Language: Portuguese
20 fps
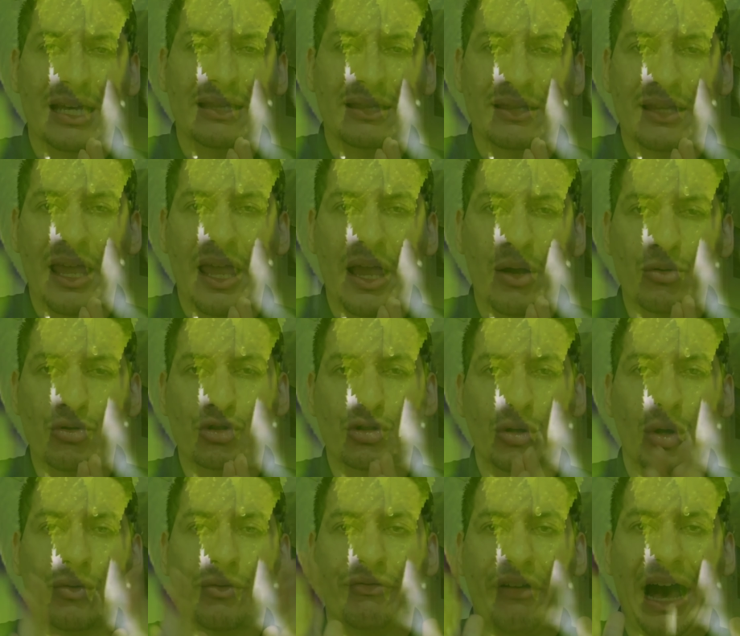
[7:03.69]
a Deus,
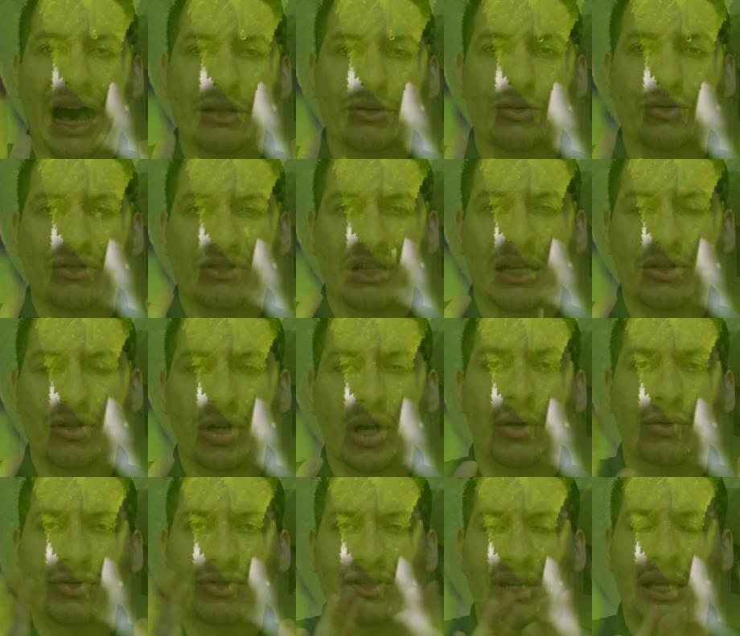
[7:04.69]
louvado seja
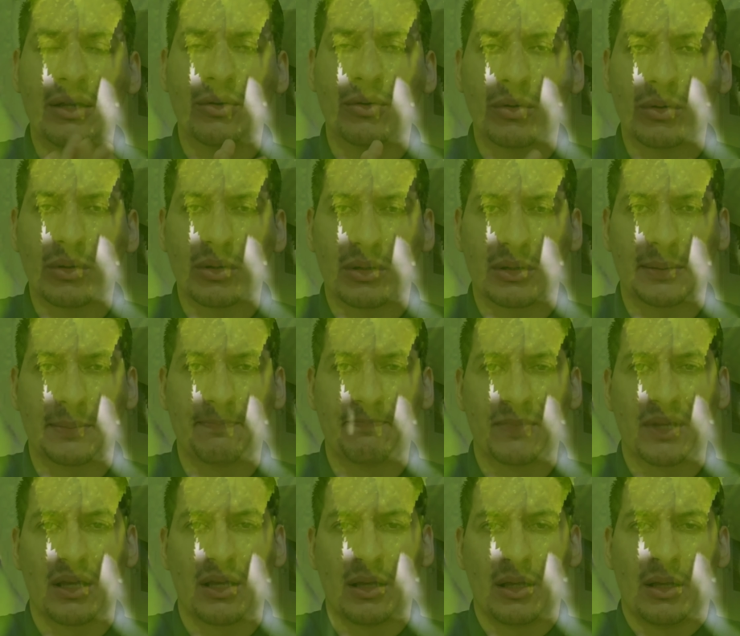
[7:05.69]
o Senhor.
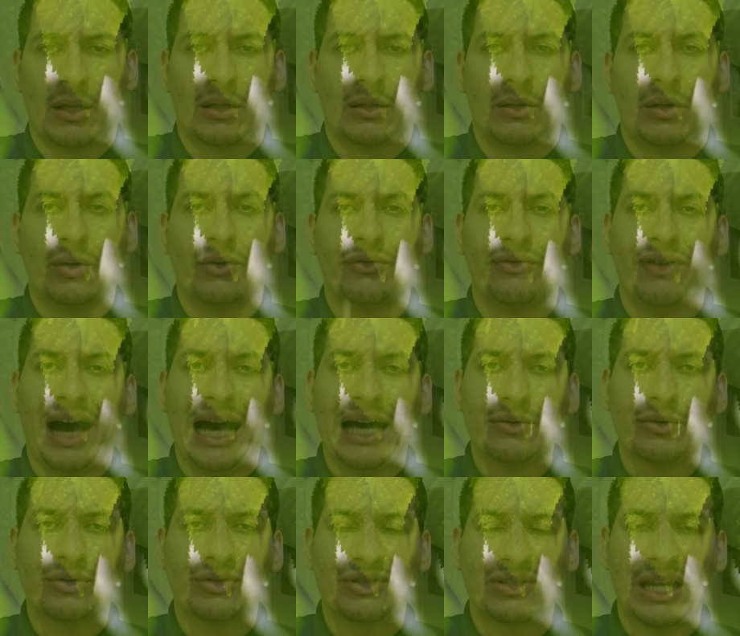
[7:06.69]

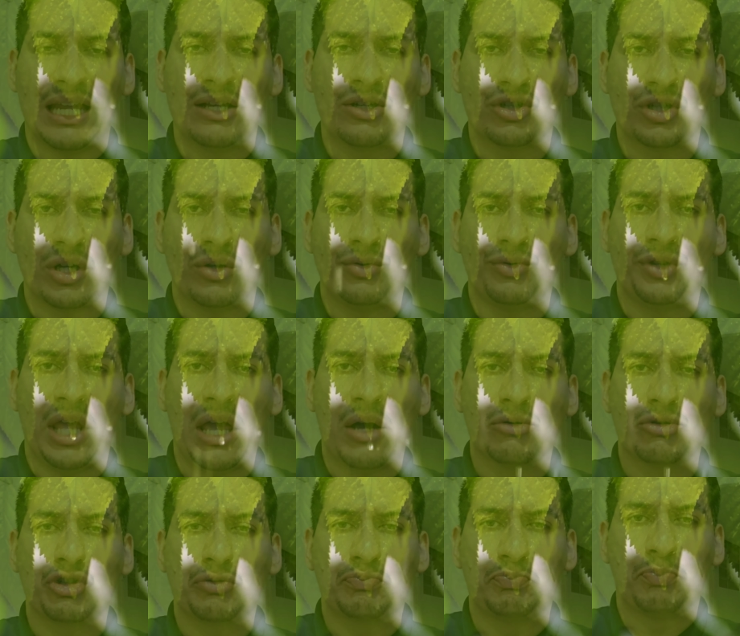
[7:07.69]
Louvado seja o Deus